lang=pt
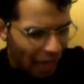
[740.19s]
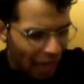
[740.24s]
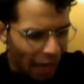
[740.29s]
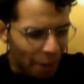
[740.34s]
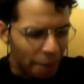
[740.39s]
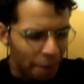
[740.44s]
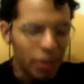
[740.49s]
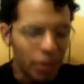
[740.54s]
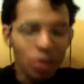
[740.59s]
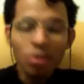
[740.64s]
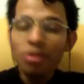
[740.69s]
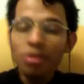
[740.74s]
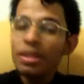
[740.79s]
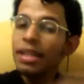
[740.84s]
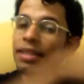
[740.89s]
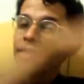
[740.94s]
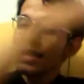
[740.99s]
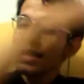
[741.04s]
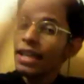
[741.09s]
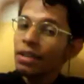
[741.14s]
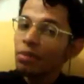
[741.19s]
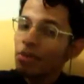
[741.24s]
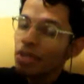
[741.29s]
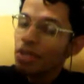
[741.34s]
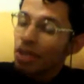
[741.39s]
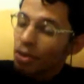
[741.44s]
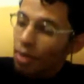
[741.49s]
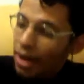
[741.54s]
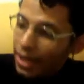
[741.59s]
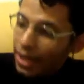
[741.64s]
a
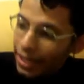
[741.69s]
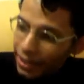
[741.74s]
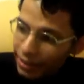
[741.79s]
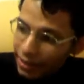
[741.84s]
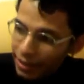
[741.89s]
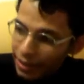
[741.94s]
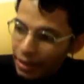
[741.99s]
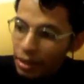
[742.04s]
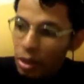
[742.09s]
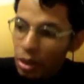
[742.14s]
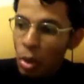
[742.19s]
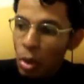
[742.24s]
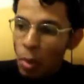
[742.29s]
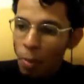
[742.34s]
1640,